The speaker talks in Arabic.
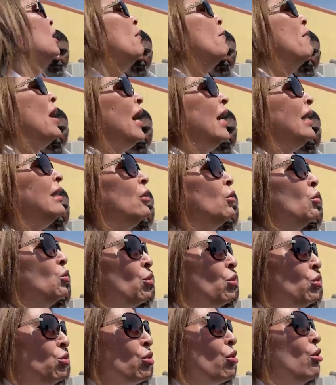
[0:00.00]
بعت له
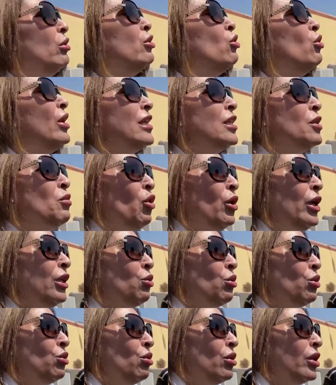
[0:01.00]
دكتور قلت له اسمه ايه
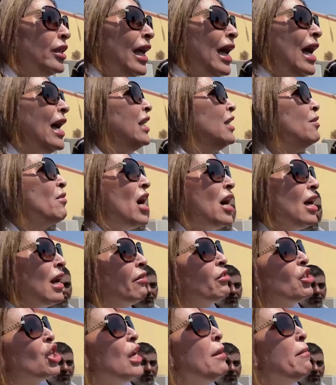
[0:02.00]
الدكتور ده قال لي ما
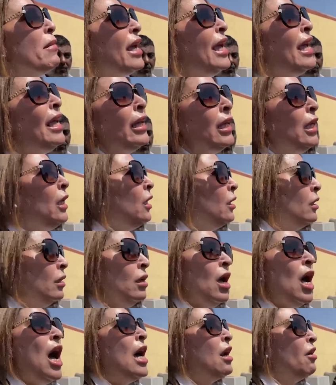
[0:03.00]
اعرفش لما هاجي
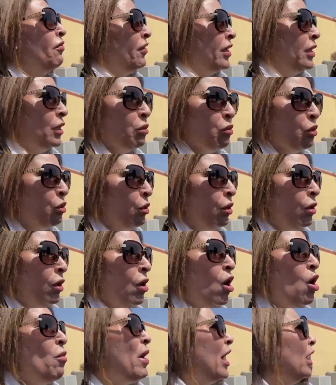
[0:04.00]
هعرف اسمه
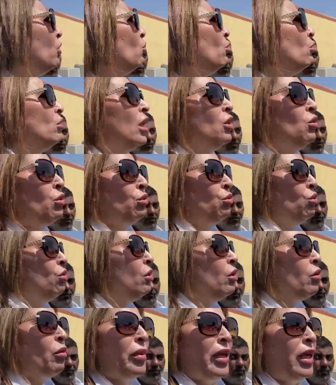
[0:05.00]
هم قالوا له ده
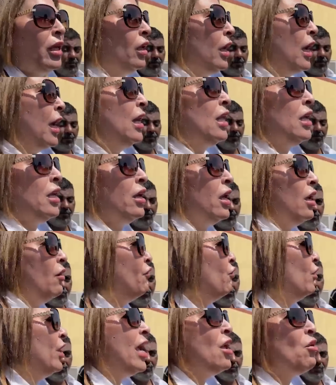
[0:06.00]
دكتور وبيعالج
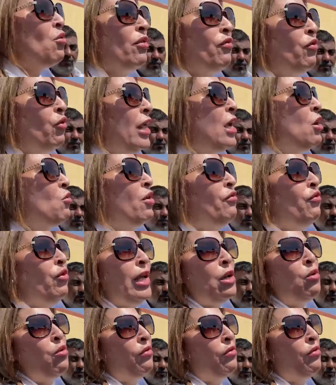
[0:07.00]
فلان وفلان وفلان